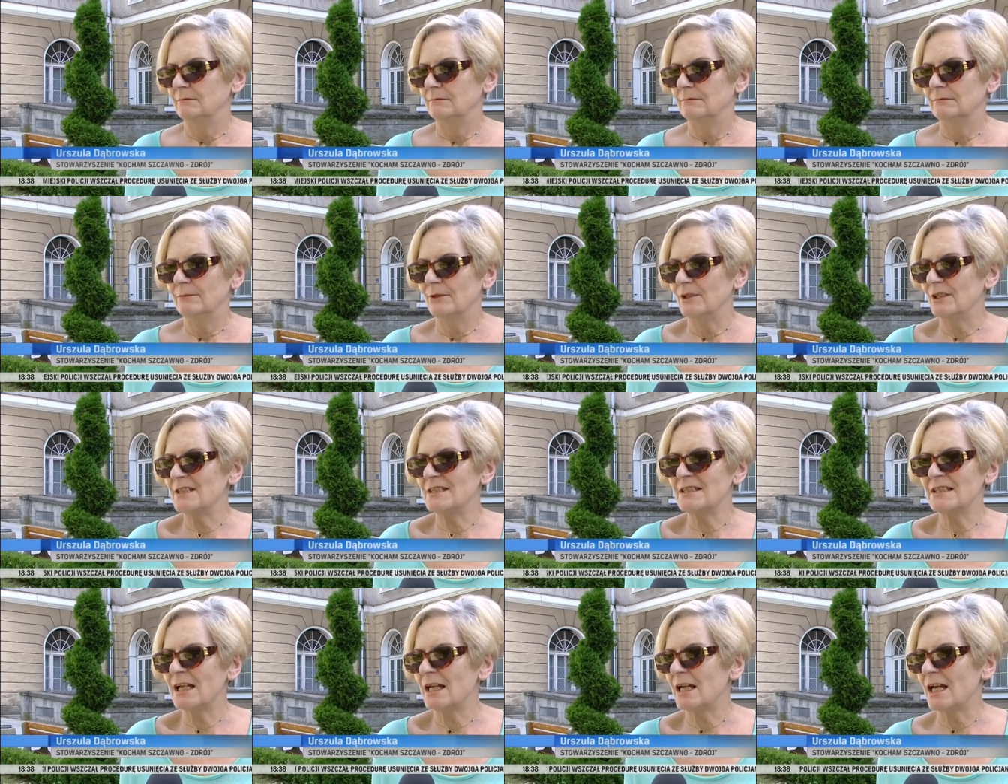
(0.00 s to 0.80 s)
bo
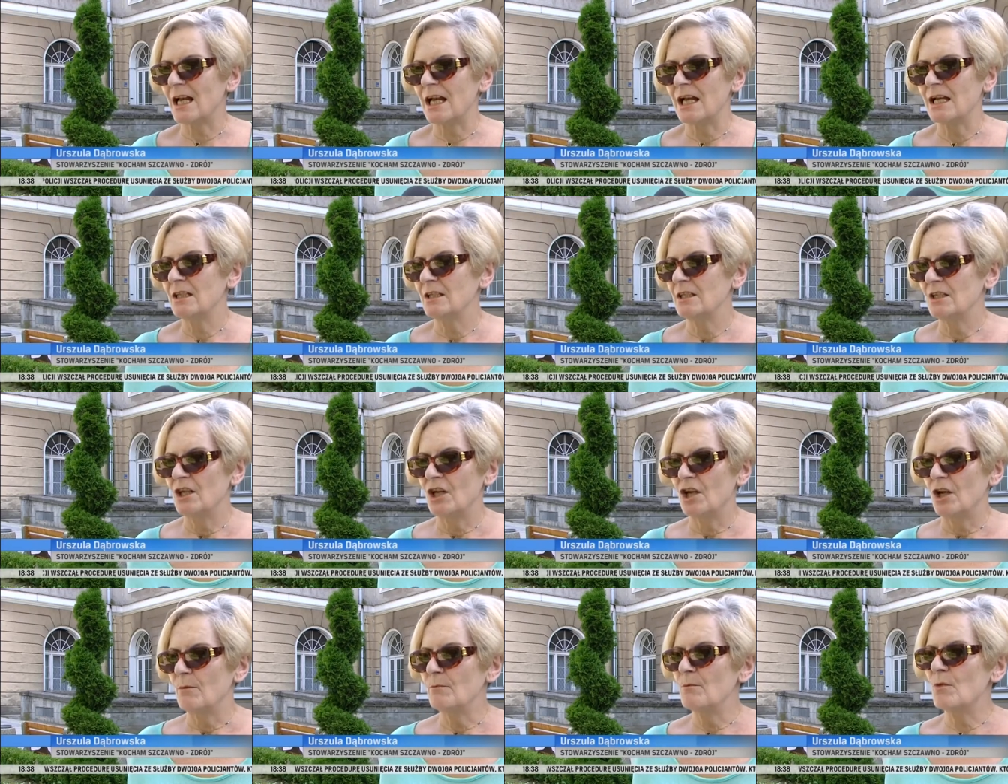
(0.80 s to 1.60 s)
jest taka
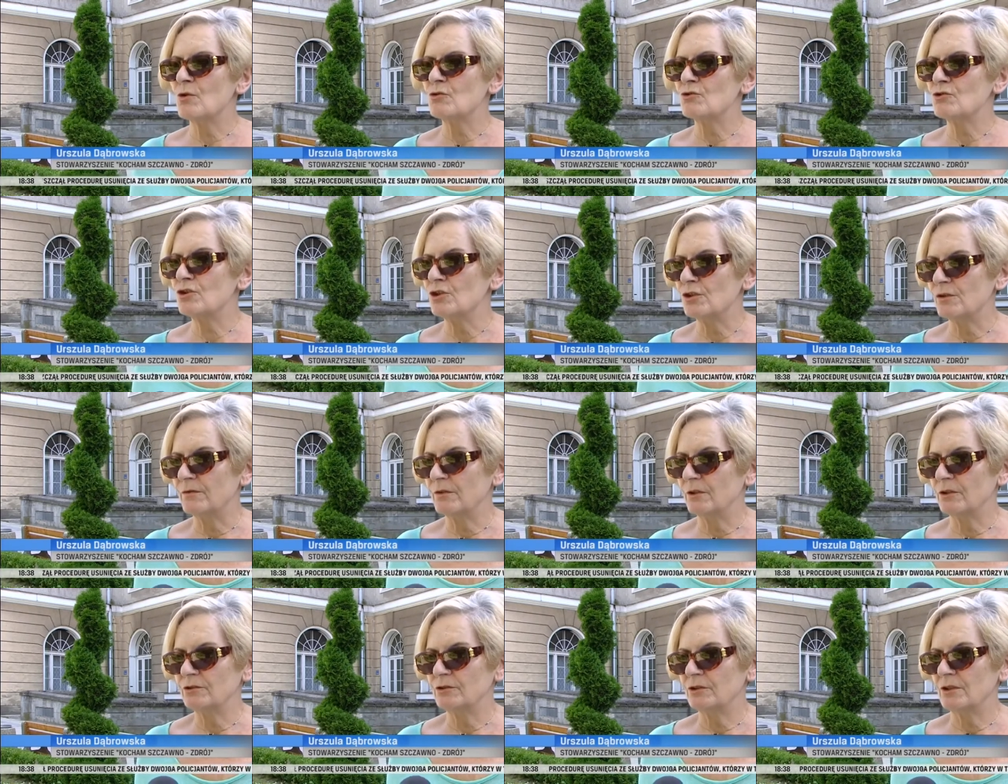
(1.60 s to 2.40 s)

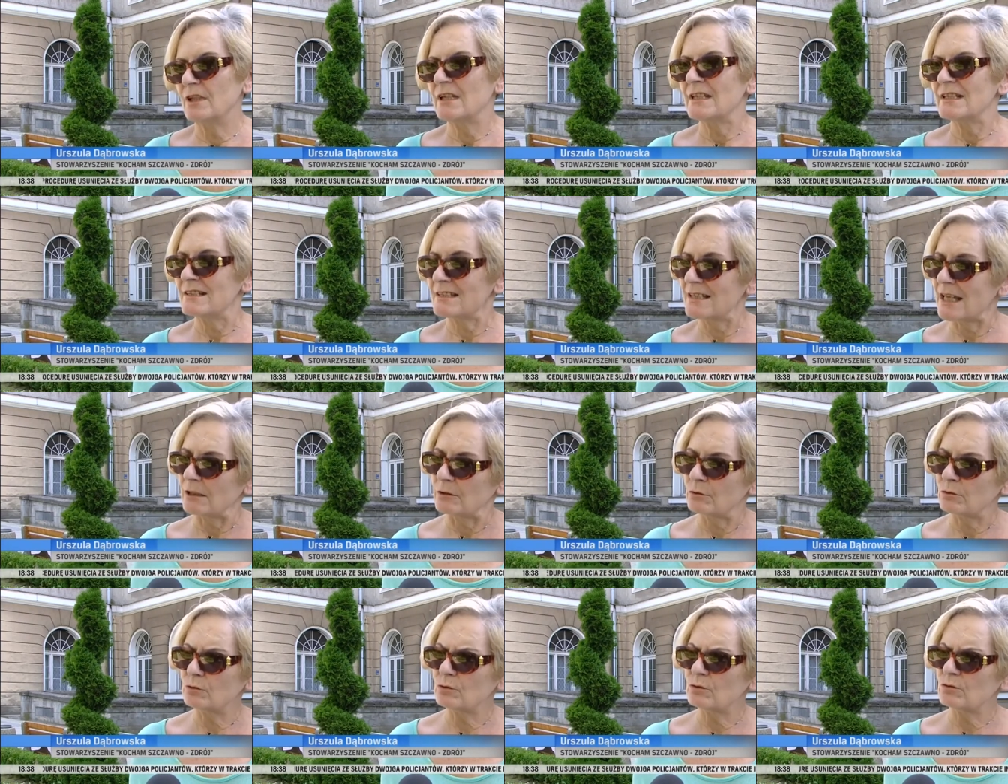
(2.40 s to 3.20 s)
możliwość,
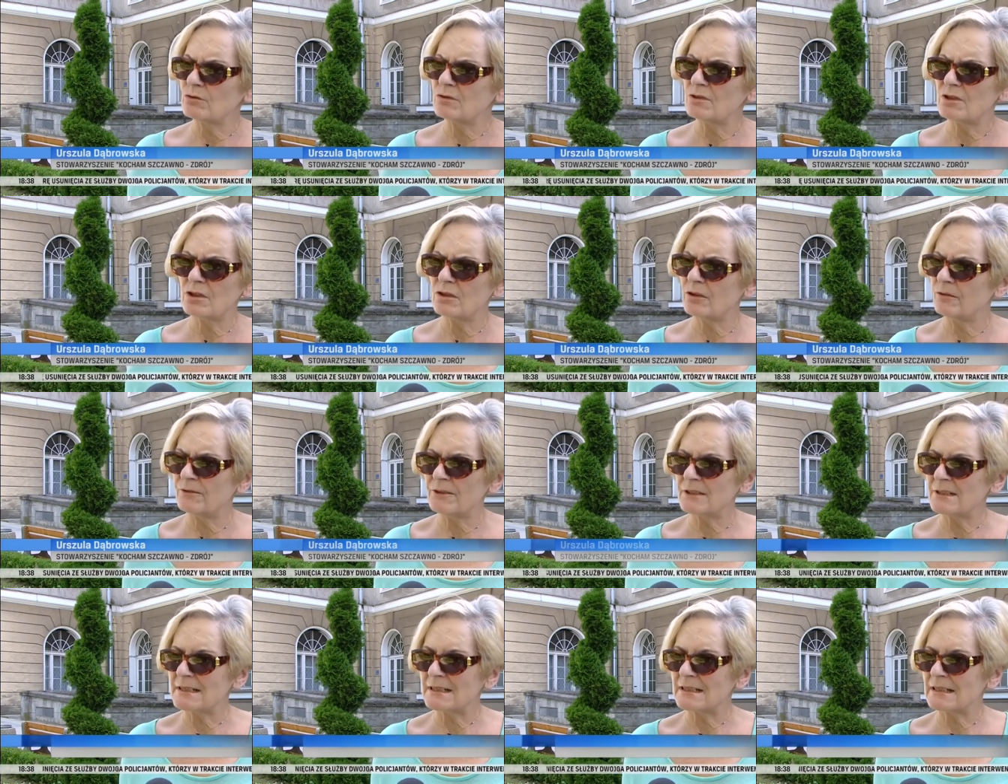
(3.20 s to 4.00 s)
statut
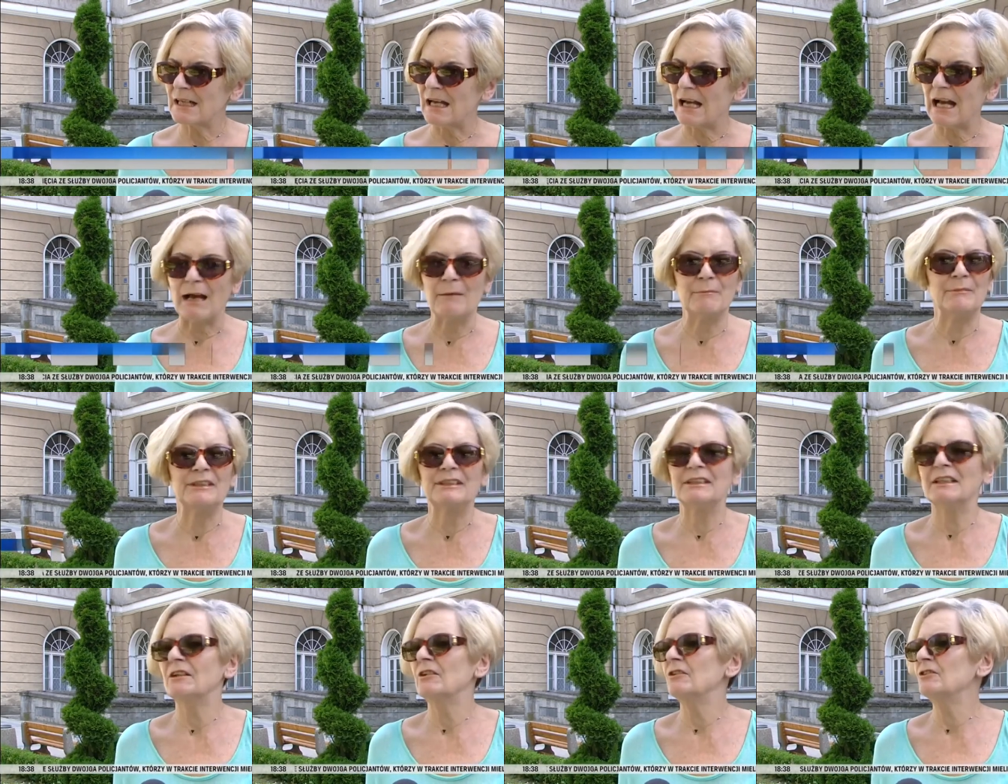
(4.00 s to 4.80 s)
uzdrowiska, a
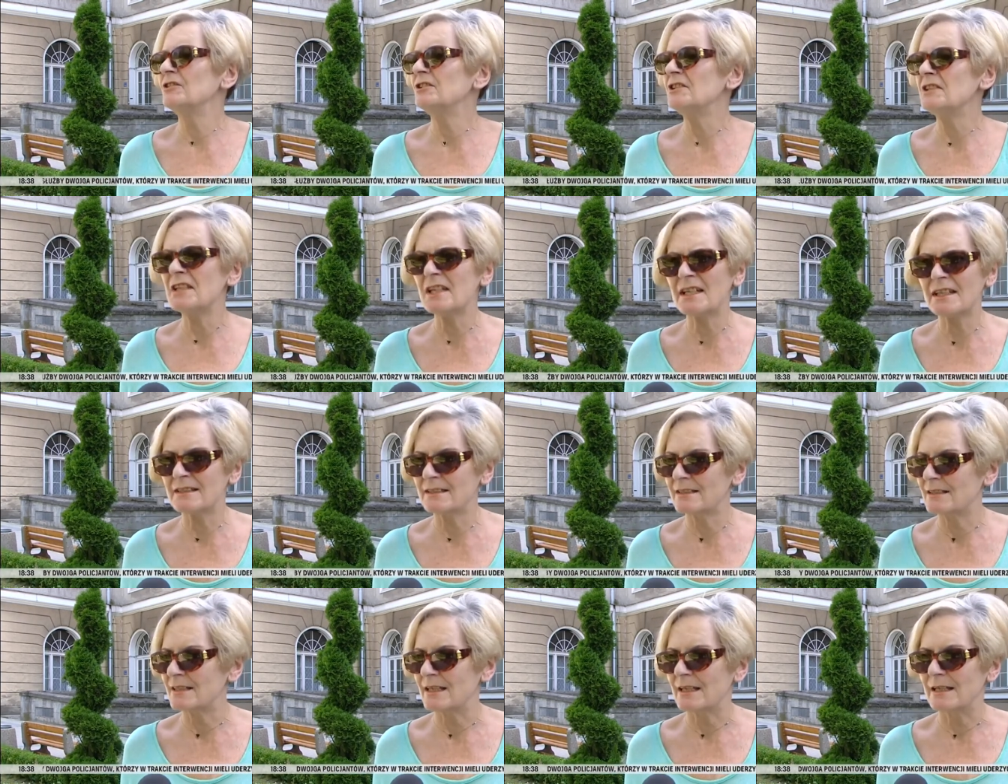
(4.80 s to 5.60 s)
my tego nie
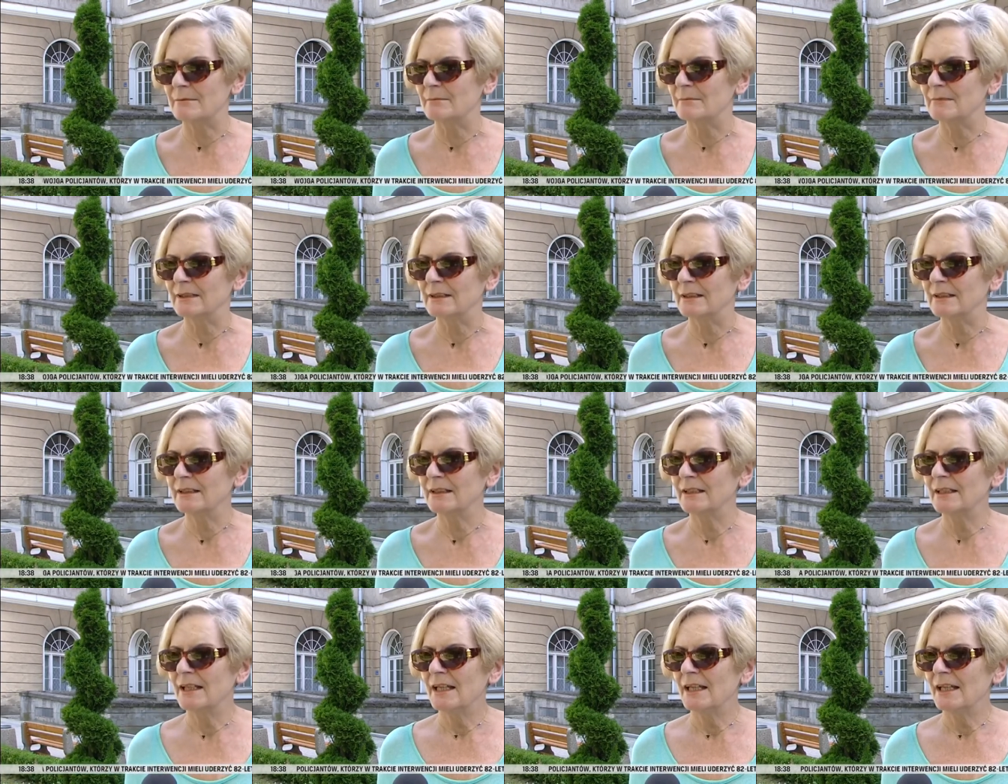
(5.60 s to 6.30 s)
chcemy.